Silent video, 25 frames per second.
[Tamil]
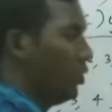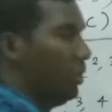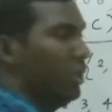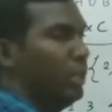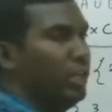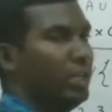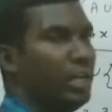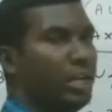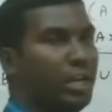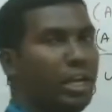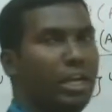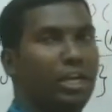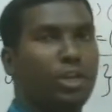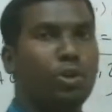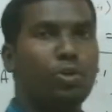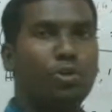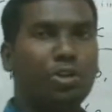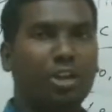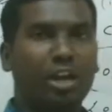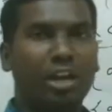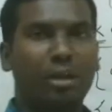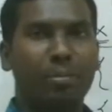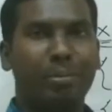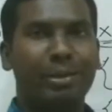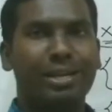சொல்லியிருக்காங்க
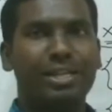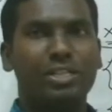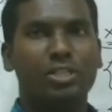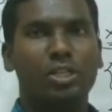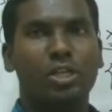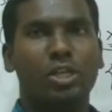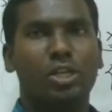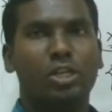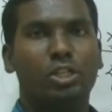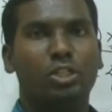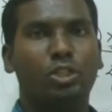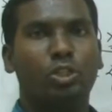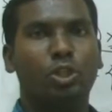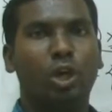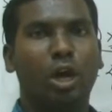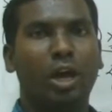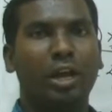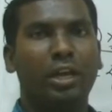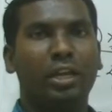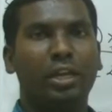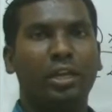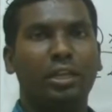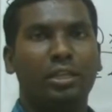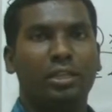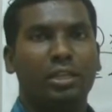யூனியன் மீன்ஸ்
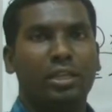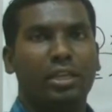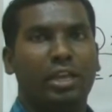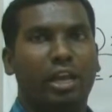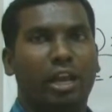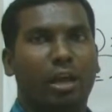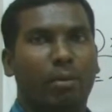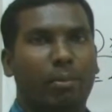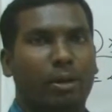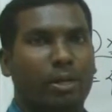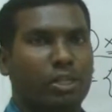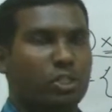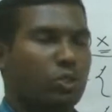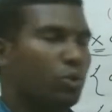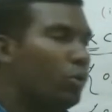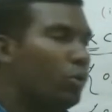ஜாயினிங் தி எலமெண்ட்ஸ்